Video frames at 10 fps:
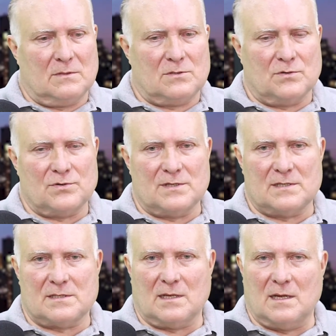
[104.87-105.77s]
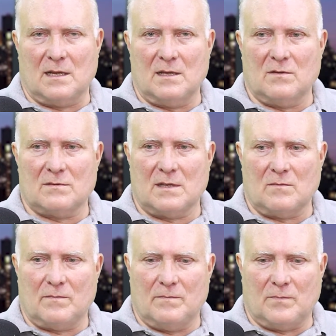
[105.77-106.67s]
cirurgiões assim que nem eu, que tem
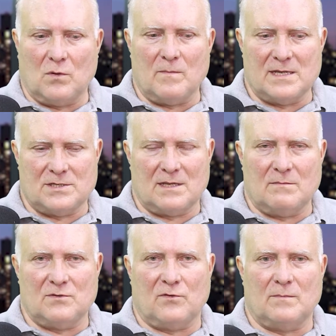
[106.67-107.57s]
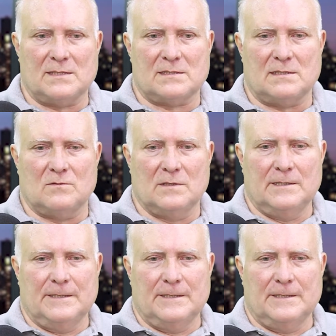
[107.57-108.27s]
um pouco mais de tempo de formação,